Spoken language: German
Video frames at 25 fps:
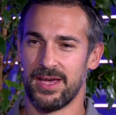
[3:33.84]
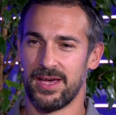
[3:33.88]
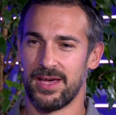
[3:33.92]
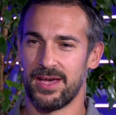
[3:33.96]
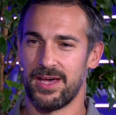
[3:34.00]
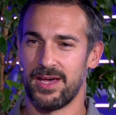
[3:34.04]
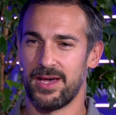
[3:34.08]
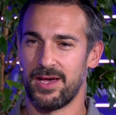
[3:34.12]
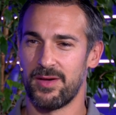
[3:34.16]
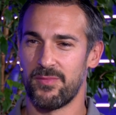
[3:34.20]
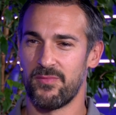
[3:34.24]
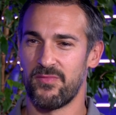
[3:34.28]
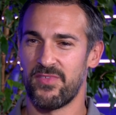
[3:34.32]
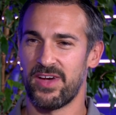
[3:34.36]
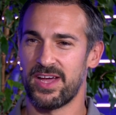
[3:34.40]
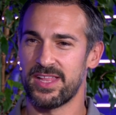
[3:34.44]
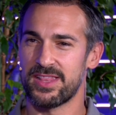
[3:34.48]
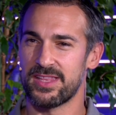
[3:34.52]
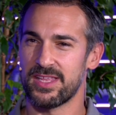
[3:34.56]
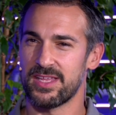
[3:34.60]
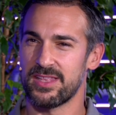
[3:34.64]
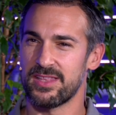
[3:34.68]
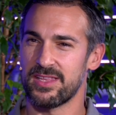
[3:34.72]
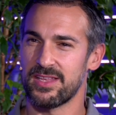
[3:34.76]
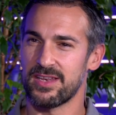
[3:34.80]
ähm,
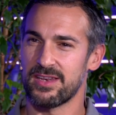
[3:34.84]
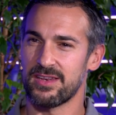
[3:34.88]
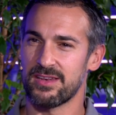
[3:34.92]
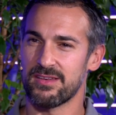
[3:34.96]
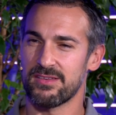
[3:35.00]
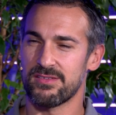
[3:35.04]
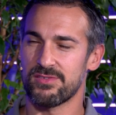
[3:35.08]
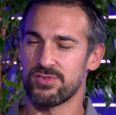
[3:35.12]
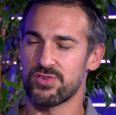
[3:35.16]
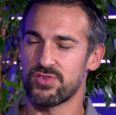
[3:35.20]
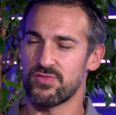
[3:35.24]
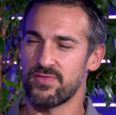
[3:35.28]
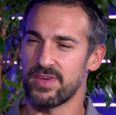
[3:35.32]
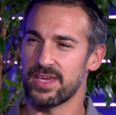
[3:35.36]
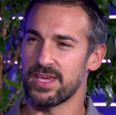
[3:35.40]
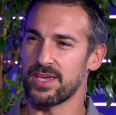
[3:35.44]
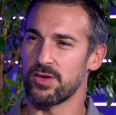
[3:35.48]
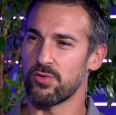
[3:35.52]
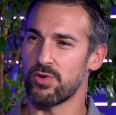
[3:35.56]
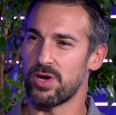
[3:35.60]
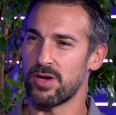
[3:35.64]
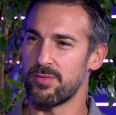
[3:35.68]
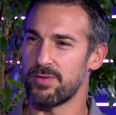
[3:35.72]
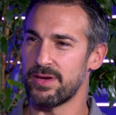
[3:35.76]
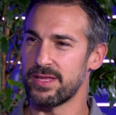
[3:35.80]
weiter an den Schwächen
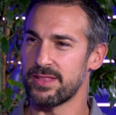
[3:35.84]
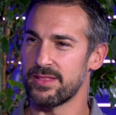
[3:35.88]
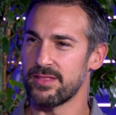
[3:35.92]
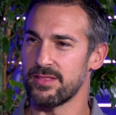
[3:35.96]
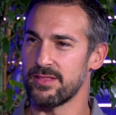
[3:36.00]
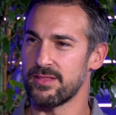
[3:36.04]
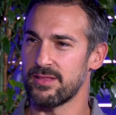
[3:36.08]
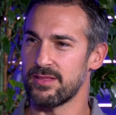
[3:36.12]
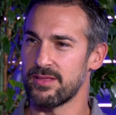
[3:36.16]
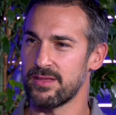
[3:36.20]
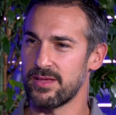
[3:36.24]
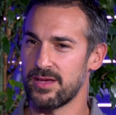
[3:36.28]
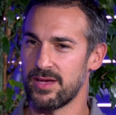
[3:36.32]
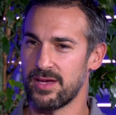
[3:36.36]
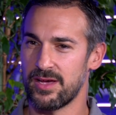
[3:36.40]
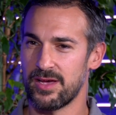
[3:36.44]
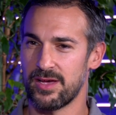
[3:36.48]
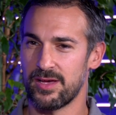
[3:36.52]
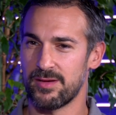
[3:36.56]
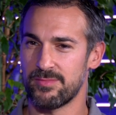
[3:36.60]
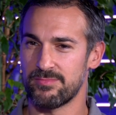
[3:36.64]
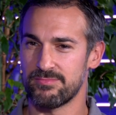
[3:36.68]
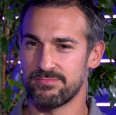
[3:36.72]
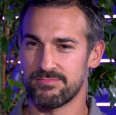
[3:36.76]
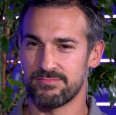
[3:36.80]
arbeiten,
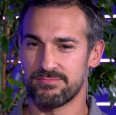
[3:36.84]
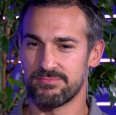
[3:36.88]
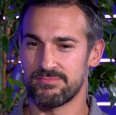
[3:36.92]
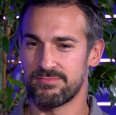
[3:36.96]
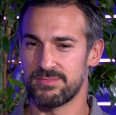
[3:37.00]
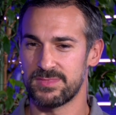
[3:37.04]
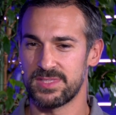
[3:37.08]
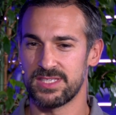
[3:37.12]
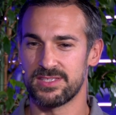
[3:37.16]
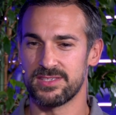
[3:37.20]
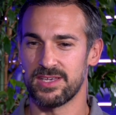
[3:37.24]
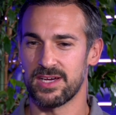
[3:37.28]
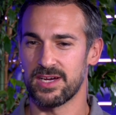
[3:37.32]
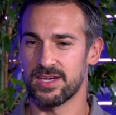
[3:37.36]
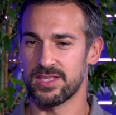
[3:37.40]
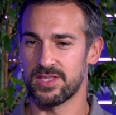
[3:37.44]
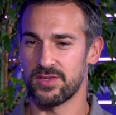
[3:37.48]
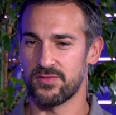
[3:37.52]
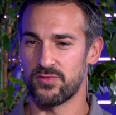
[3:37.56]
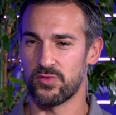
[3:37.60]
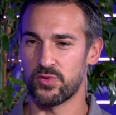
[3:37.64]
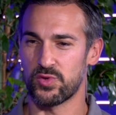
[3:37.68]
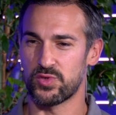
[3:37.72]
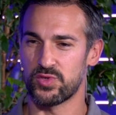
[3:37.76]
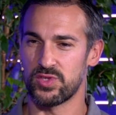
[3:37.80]
ähm, die Sachen, die
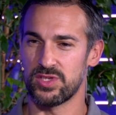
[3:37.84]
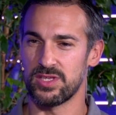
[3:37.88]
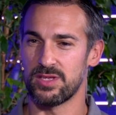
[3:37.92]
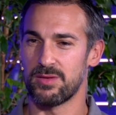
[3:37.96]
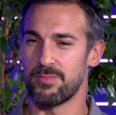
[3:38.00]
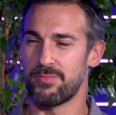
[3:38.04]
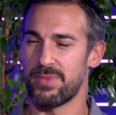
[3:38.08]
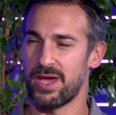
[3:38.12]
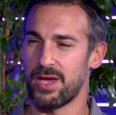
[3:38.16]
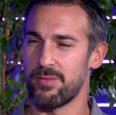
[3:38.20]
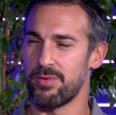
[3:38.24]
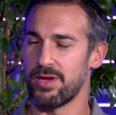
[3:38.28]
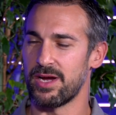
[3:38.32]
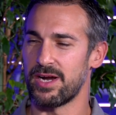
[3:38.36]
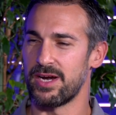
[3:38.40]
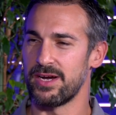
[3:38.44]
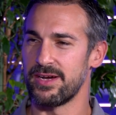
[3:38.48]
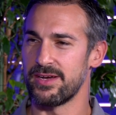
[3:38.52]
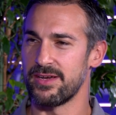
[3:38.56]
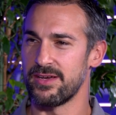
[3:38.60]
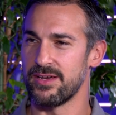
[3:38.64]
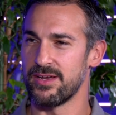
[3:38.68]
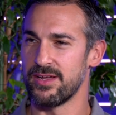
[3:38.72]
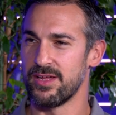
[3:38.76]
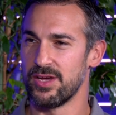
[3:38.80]
funktionieren,
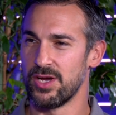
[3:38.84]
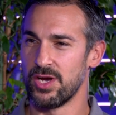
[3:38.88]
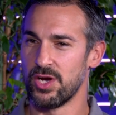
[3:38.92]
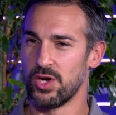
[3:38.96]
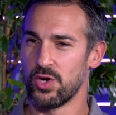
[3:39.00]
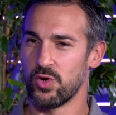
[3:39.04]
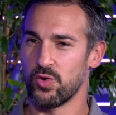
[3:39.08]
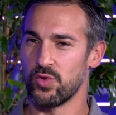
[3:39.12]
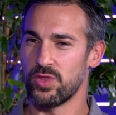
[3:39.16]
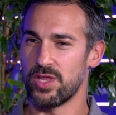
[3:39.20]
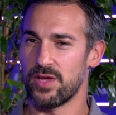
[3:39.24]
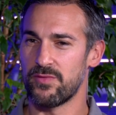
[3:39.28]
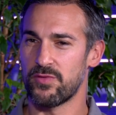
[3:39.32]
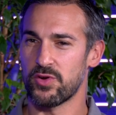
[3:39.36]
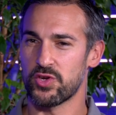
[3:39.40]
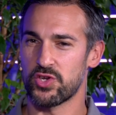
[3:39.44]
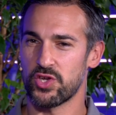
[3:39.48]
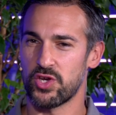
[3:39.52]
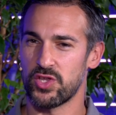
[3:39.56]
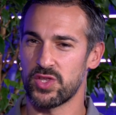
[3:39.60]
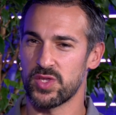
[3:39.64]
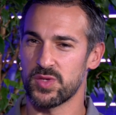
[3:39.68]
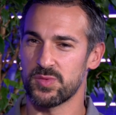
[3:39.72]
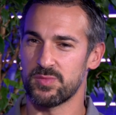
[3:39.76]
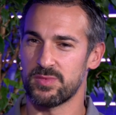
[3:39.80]
beibehalten und einfach
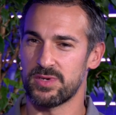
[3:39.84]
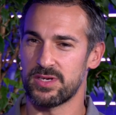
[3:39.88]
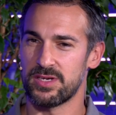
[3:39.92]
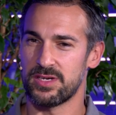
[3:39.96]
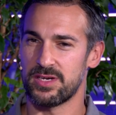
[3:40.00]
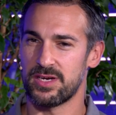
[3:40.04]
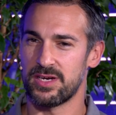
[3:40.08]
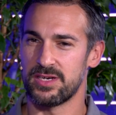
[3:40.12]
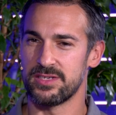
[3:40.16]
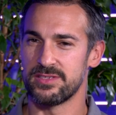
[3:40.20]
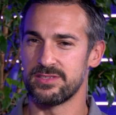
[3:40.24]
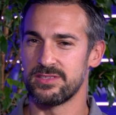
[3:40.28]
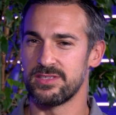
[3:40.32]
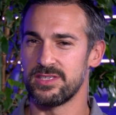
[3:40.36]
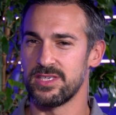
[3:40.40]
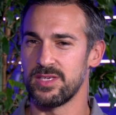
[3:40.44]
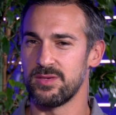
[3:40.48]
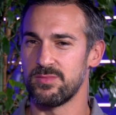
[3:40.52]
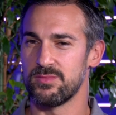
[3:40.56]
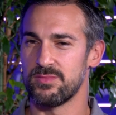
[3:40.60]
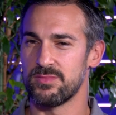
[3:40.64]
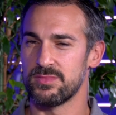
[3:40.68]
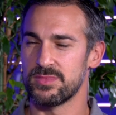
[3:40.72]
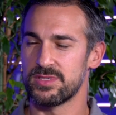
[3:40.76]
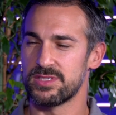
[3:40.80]
schauen, dass man als
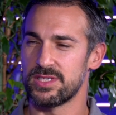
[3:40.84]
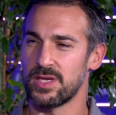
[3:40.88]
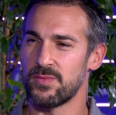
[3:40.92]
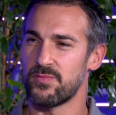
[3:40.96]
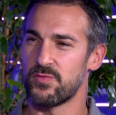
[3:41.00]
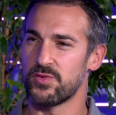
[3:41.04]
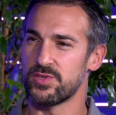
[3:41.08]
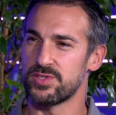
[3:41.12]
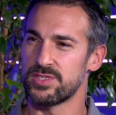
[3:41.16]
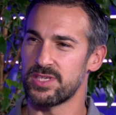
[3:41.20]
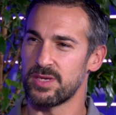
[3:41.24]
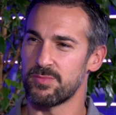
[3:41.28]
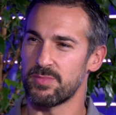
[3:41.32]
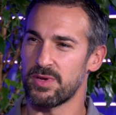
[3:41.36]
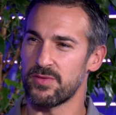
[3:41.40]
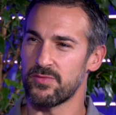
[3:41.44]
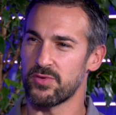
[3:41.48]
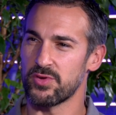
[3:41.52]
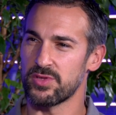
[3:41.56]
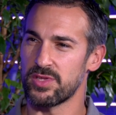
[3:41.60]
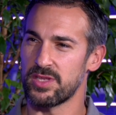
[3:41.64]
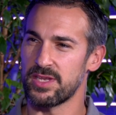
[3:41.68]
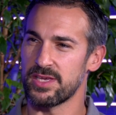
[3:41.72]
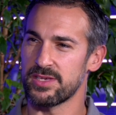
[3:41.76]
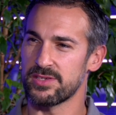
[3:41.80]
Team Step für Step einfach
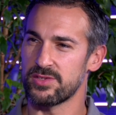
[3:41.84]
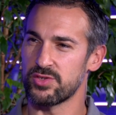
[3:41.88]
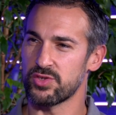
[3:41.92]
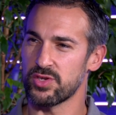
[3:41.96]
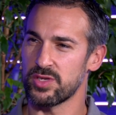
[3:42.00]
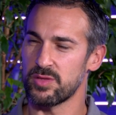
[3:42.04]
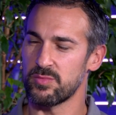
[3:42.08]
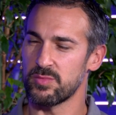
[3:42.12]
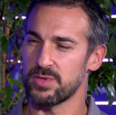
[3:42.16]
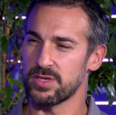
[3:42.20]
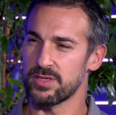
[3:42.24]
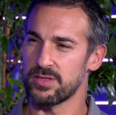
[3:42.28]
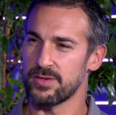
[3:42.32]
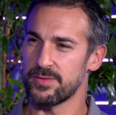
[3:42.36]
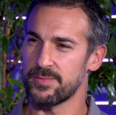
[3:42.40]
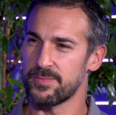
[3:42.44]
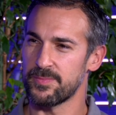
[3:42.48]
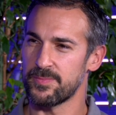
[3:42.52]
den nächsten Schritt macht